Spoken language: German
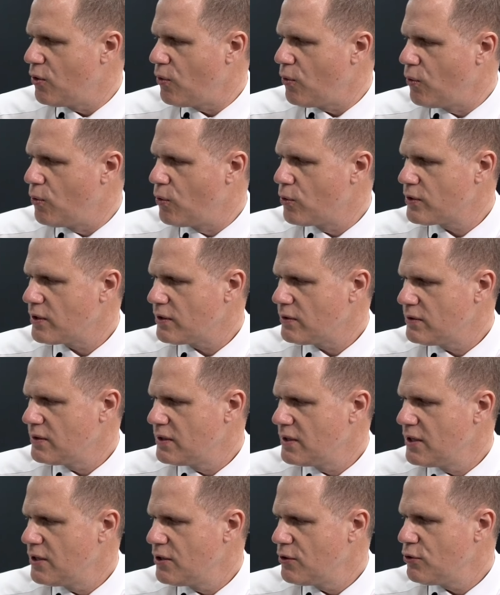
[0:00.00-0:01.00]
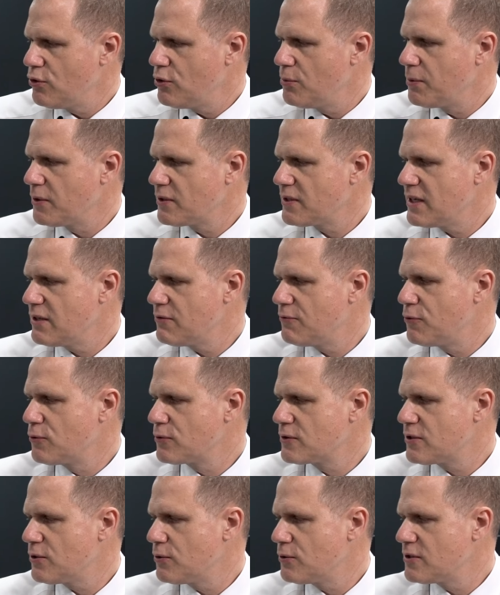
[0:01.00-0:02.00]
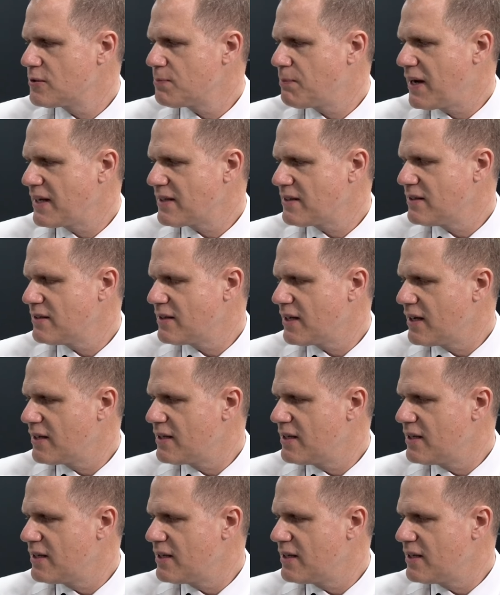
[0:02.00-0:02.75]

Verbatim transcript: oder über den Funktionsbutton, der